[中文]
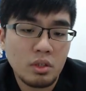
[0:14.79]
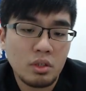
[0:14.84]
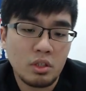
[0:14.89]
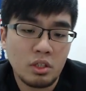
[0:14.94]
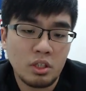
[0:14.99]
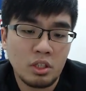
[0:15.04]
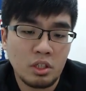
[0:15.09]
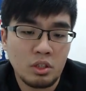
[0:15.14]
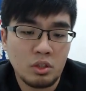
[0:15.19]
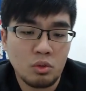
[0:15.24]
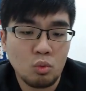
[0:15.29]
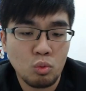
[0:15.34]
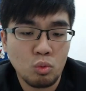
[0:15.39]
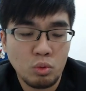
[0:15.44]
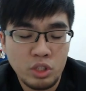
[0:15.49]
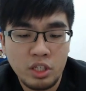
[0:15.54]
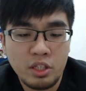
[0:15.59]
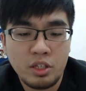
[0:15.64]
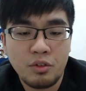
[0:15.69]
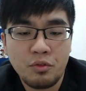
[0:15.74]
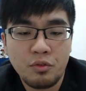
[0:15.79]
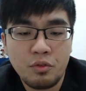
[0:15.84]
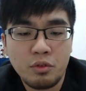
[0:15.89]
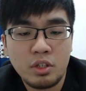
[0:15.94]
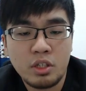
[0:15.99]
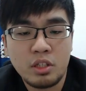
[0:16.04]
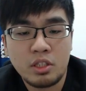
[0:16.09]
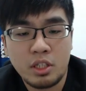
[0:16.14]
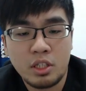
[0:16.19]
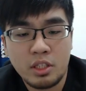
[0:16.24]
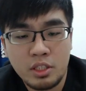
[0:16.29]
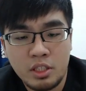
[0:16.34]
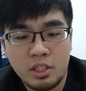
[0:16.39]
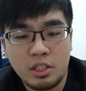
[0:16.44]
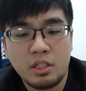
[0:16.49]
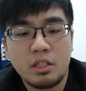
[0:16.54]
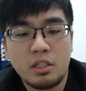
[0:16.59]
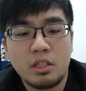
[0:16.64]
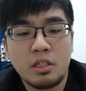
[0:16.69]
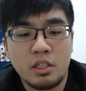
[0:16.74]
以五胜一负的成绩，